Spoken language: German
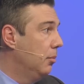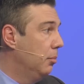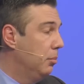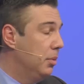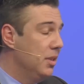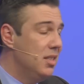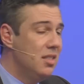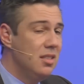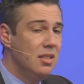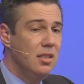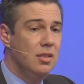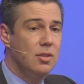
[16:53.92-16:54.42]

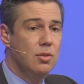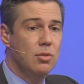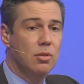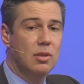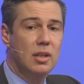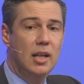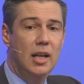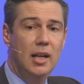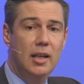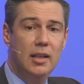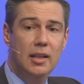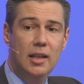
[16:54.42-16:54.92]
bis sie
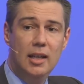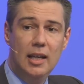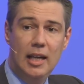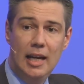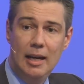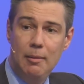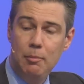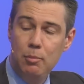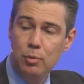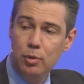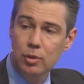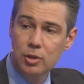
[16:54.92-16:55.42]
sogar
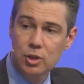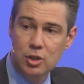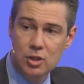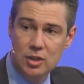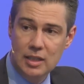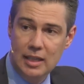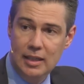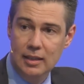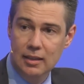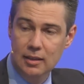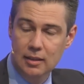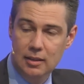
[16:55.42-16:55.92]
nach hamburg
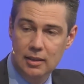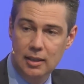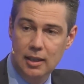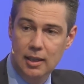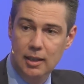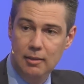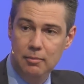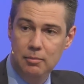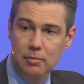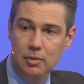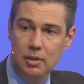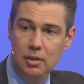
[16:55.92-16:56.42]
stellingen
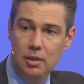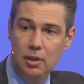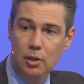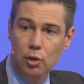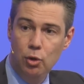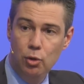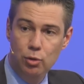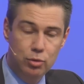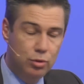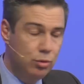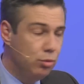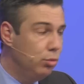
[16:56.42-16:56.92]
kam
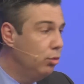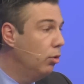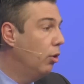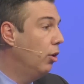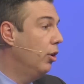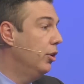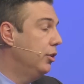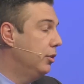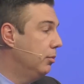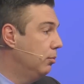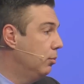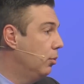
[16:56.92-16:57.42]
und du
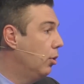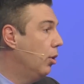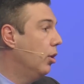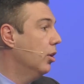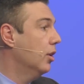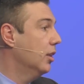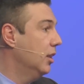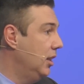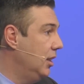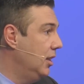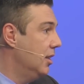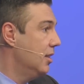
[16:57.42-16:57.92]
heute
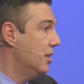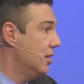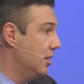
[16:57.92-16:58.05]
Morgen hier